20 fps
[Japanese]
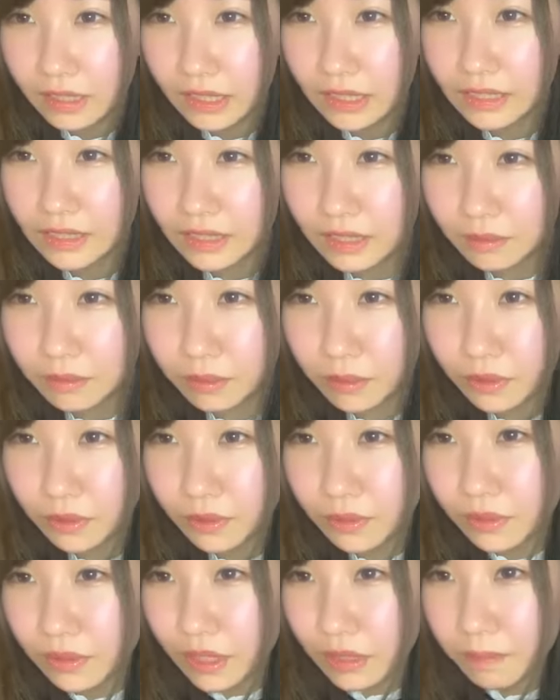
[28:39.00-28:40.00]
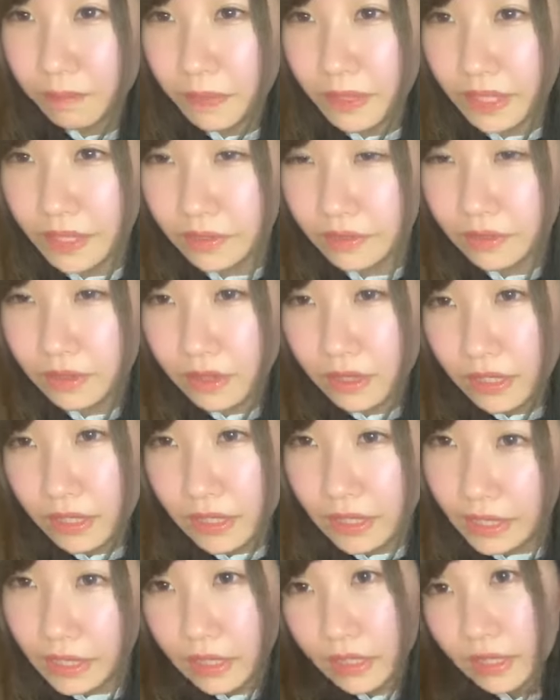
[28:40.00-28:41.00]
タジさんブロードアピール
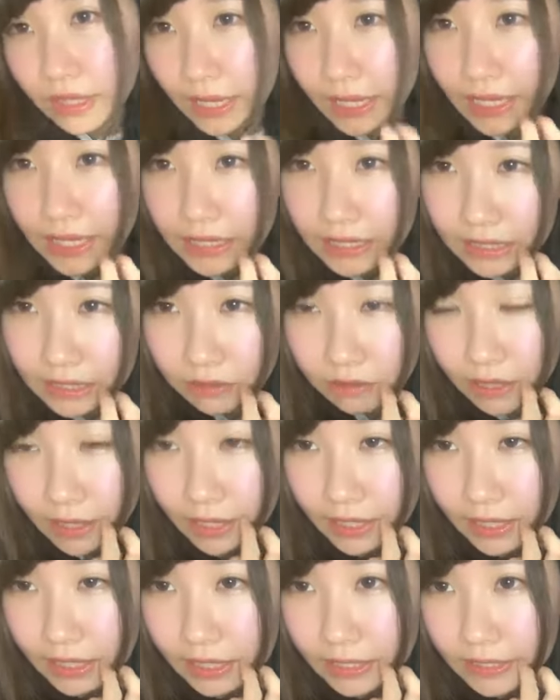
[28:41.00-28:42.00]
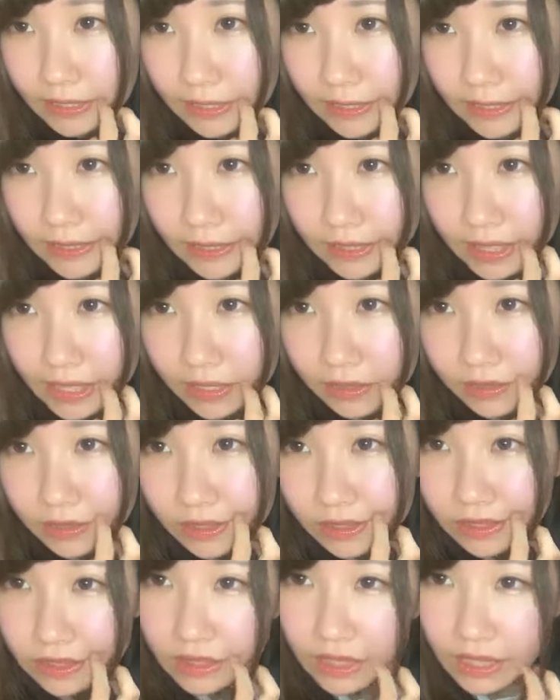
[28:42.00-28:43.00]
ネギシこれ
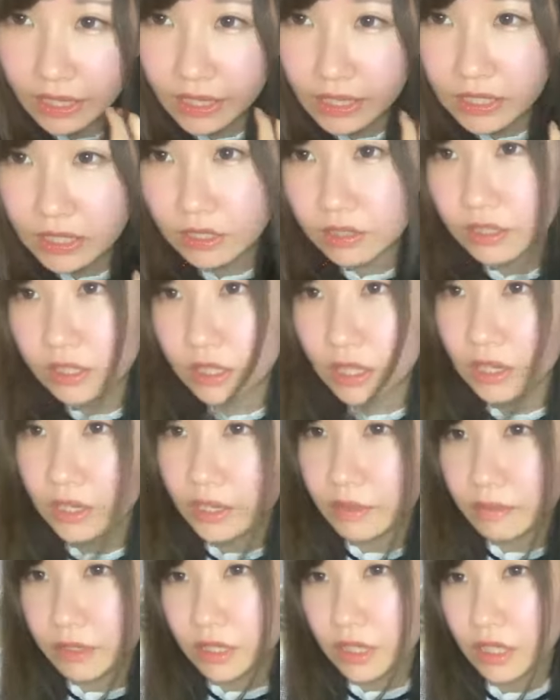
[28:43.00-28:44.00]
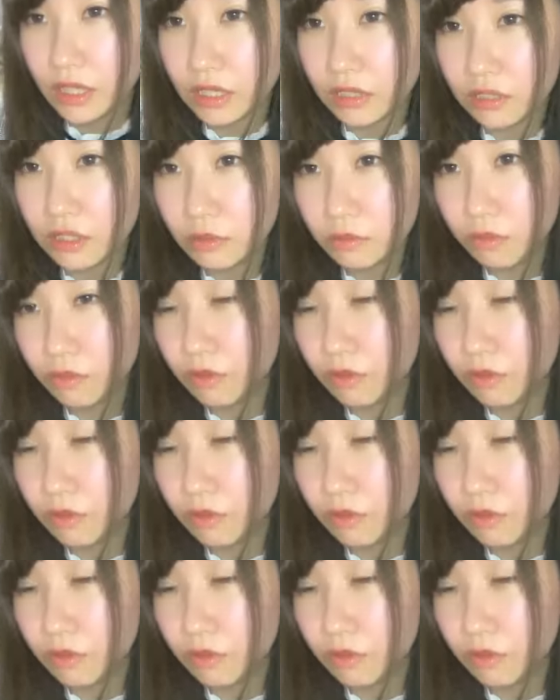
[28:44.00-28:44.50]
ネギシステークスって検索したら競馬知らない人で